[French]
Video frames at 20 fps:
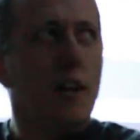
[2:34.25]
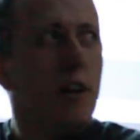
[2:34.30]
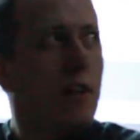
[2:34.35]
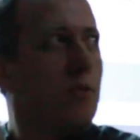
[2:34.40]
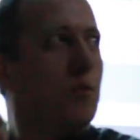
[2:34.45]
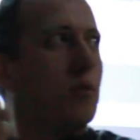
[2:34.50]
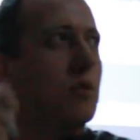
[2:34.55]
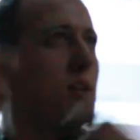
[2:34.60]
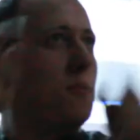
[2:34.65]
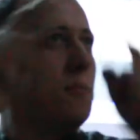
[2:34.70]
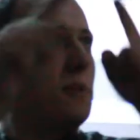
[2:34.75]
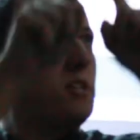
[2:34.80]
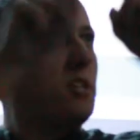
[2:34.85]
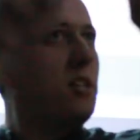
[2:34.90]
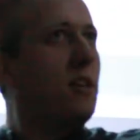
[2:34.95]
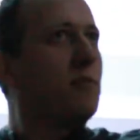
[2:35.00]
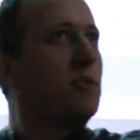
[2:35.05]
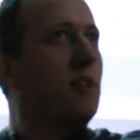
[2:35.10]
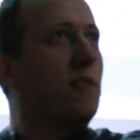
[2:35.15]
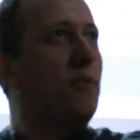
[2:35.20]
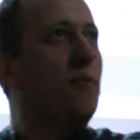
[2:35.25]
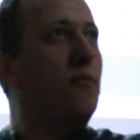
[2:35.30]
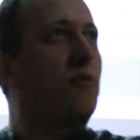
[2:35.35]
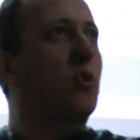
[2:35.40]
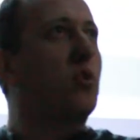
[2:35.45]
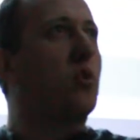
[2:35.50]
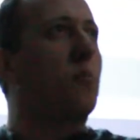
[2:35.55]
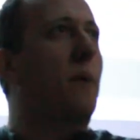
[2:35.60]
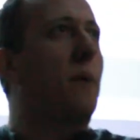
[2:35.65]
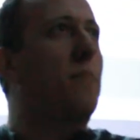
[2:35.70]
Donc imaginez, vous avez une feuille
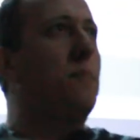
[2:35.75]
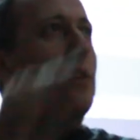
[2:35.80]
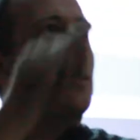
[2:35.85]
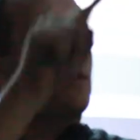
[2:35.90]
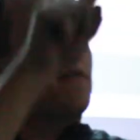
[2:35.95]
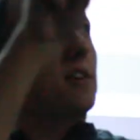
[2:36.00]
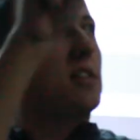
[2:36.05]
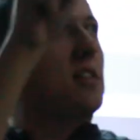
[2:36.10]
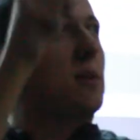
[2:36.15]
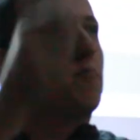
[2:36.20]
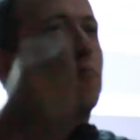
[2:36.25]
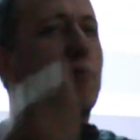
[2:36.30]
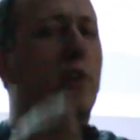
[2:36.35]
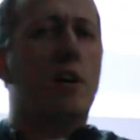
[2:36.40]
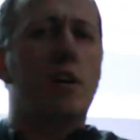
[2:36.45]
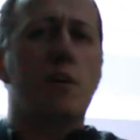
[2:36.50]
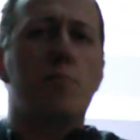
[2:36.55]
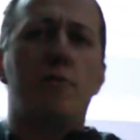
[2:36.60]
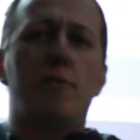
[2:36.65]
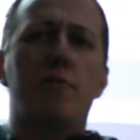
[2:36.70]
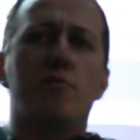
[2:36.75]
de papier avec des points, et puis